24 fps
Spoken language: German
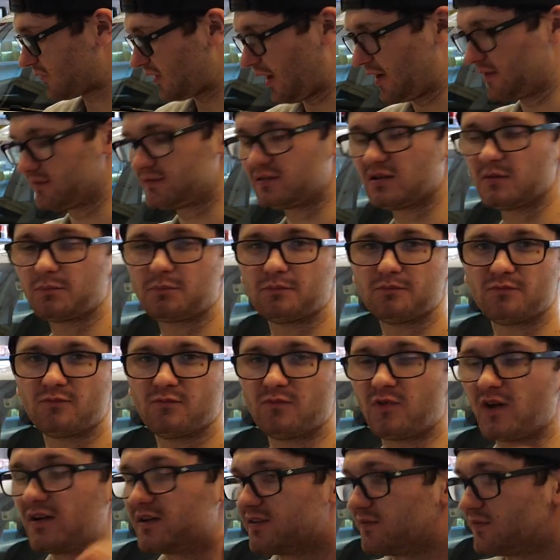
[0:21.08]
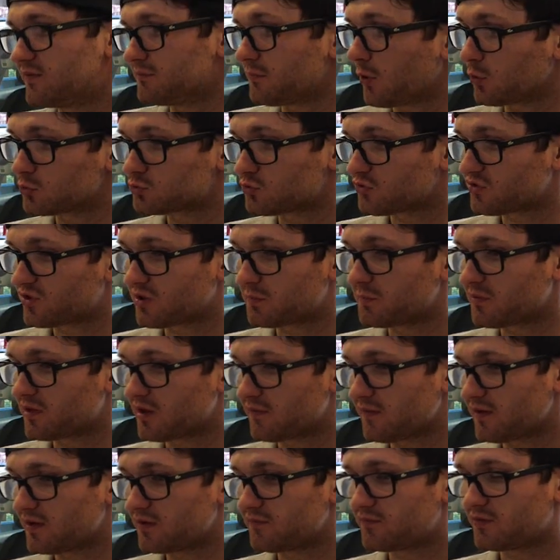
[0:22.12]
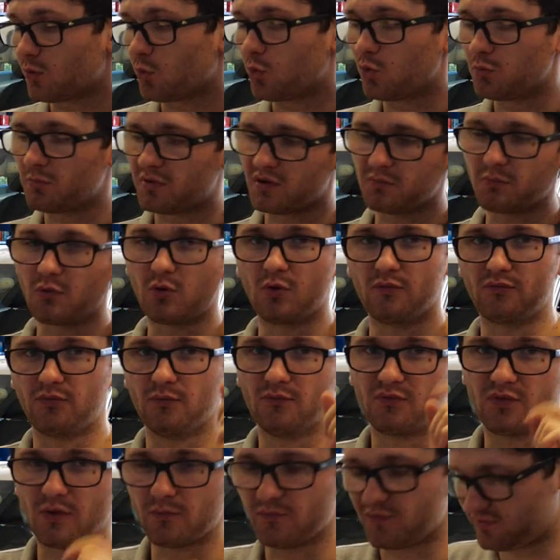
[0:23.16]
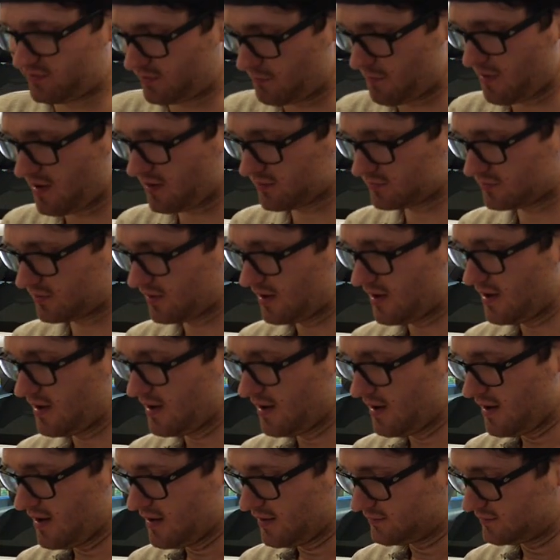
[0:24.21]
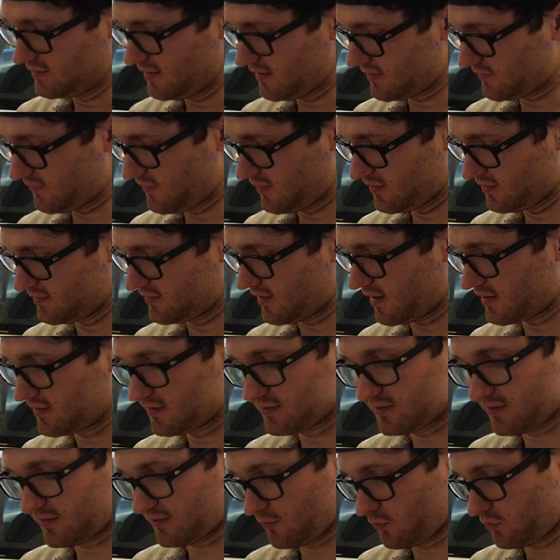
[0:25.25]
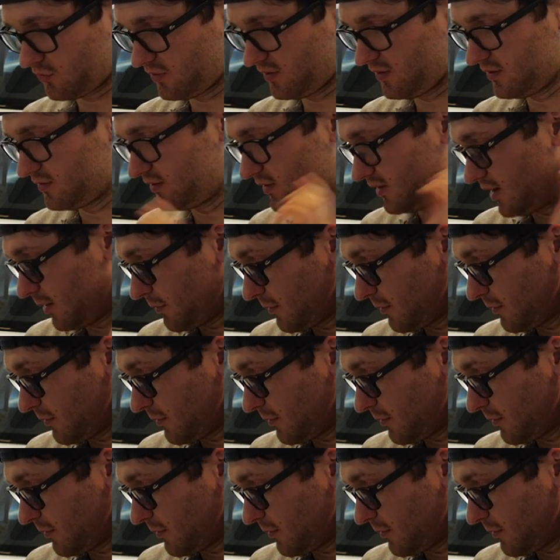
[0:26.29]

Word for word: eintippen, weil die Autos sich mittlerweile wiederholen. Bei dem Golf 5 haben wir es gemerkt. Deswegen sage ich das auch hier in die